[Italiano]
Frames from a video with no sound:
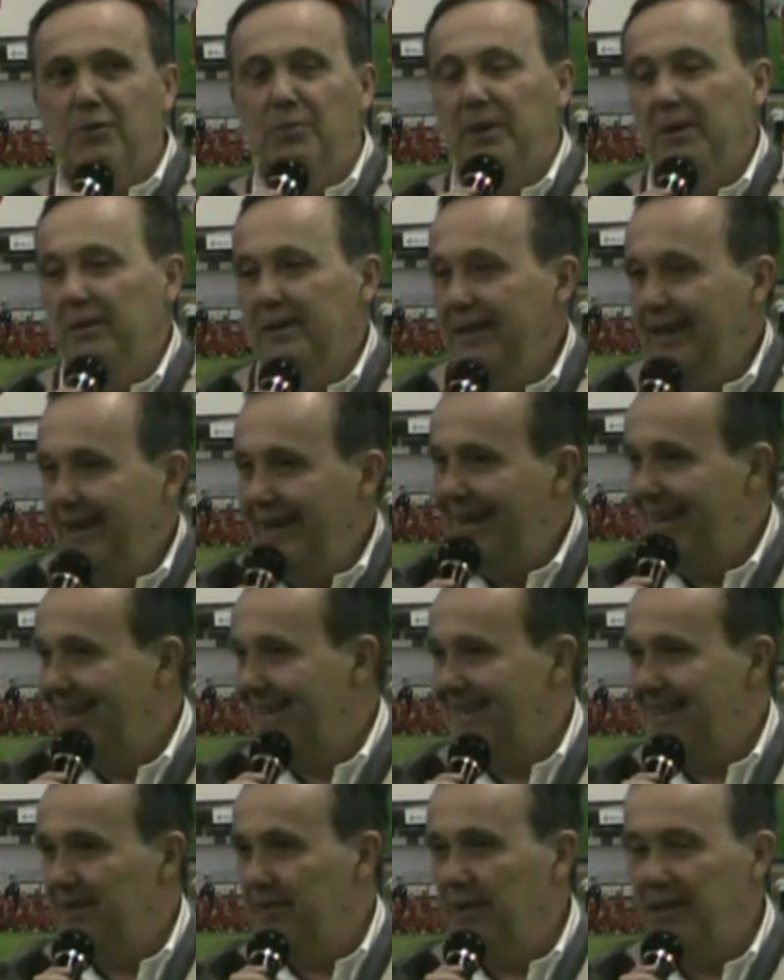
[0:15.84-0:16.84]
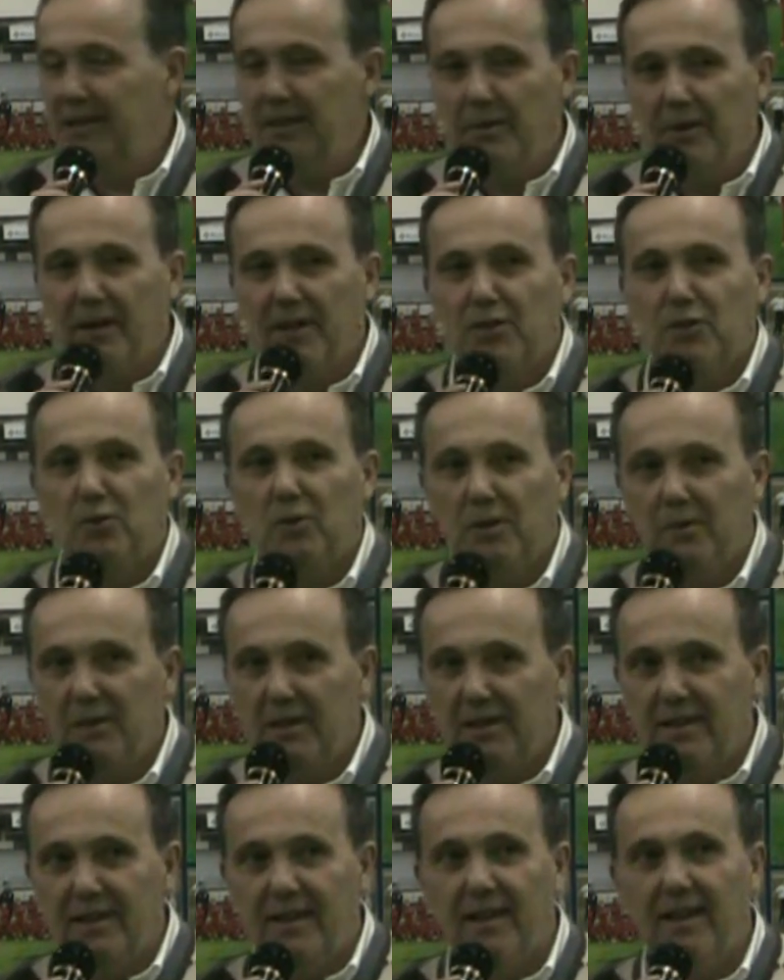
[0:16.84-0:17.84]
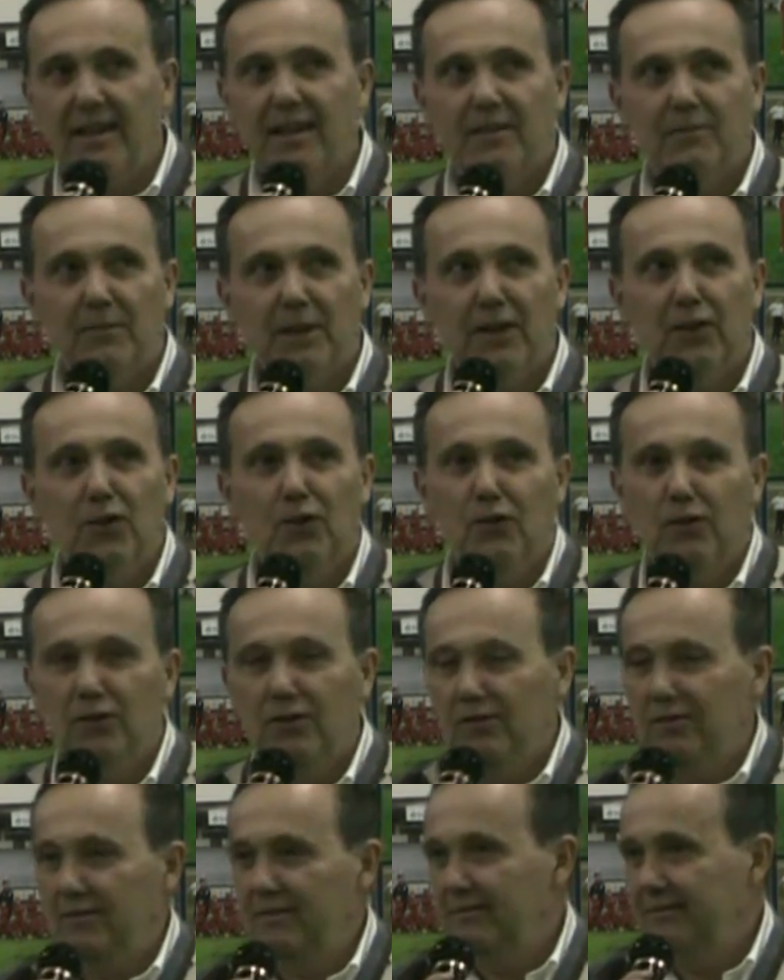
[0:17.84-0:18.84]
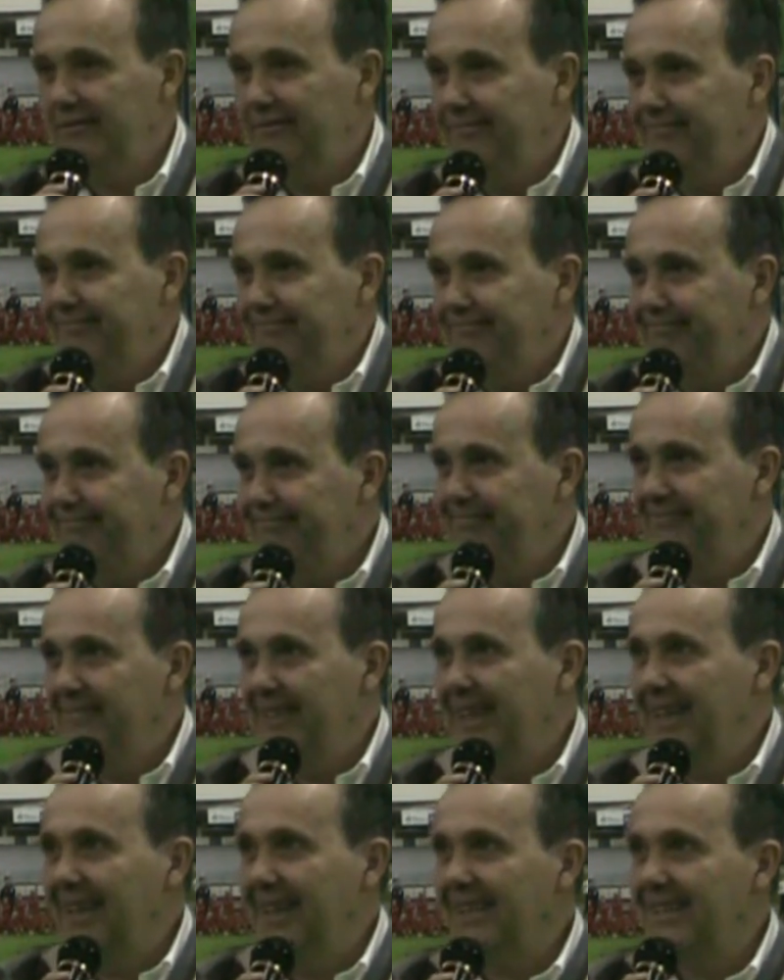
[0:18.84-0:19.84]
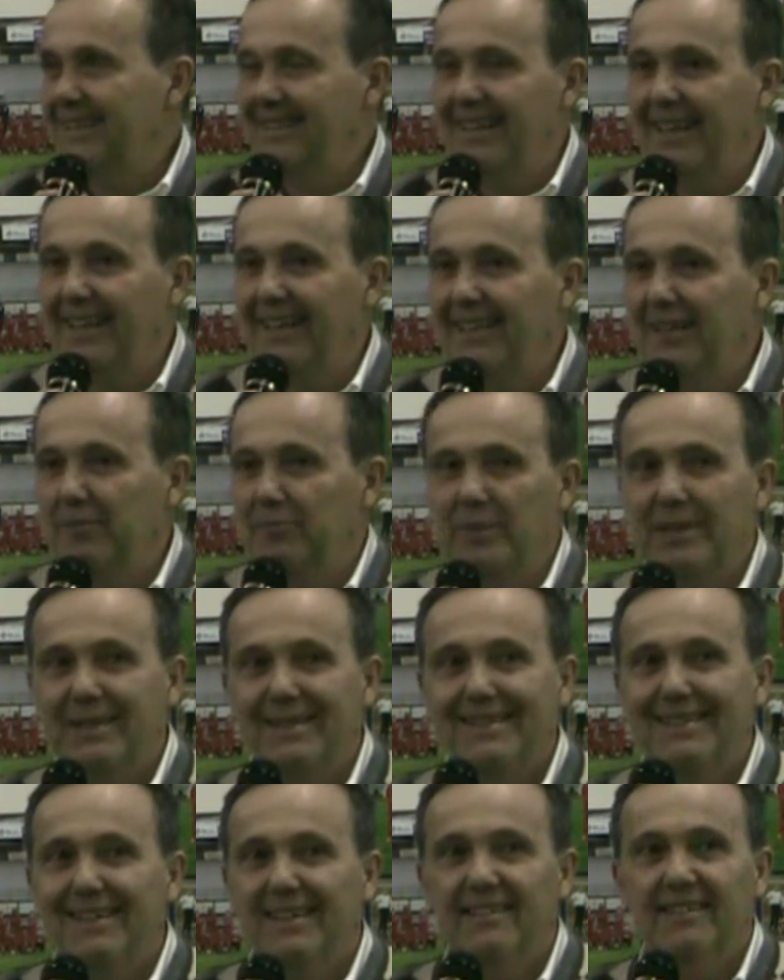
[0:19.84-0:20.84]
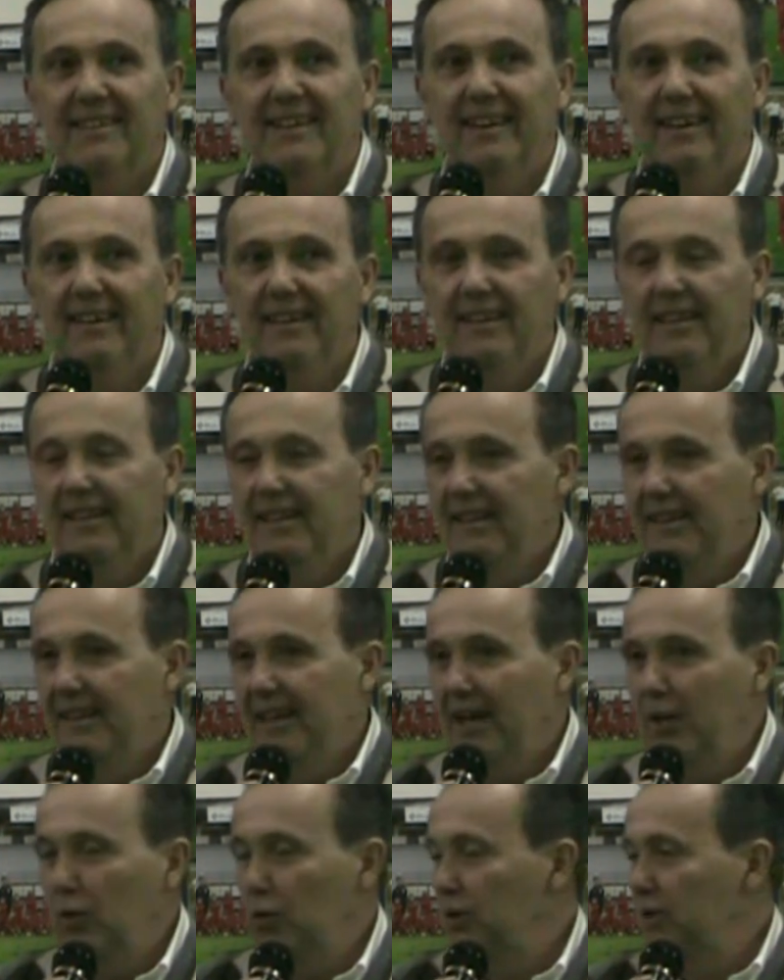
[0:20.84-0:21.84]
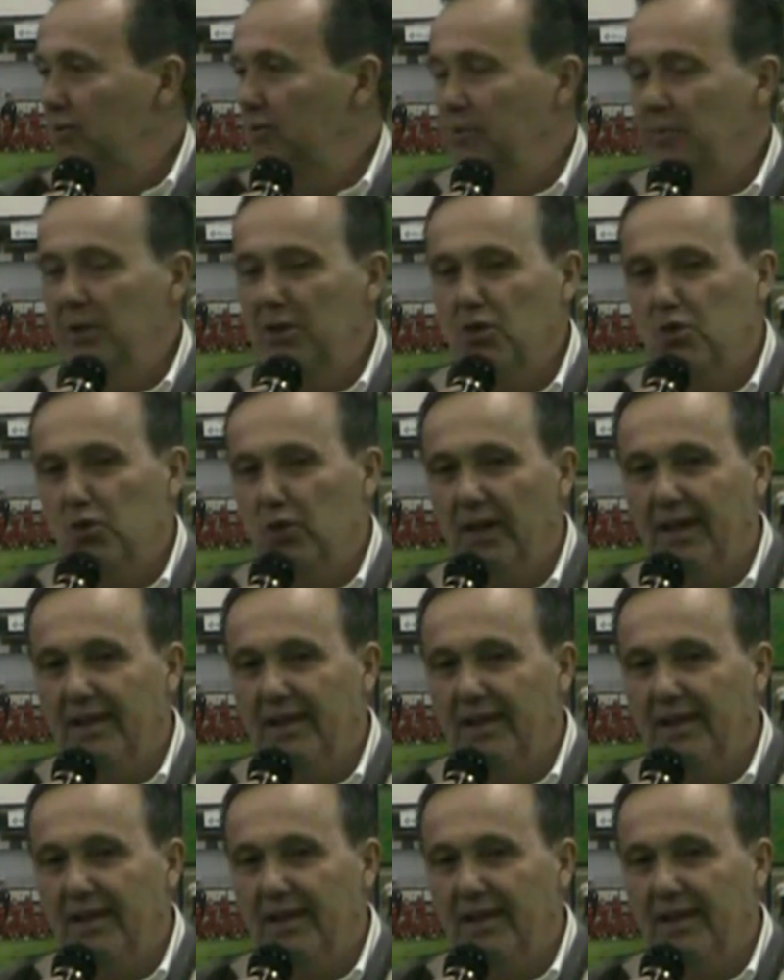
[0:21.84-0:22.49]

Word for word: prima dei ringraziamenti perché sicuramente è meglio ringraziare dal presidente all'ultima persona che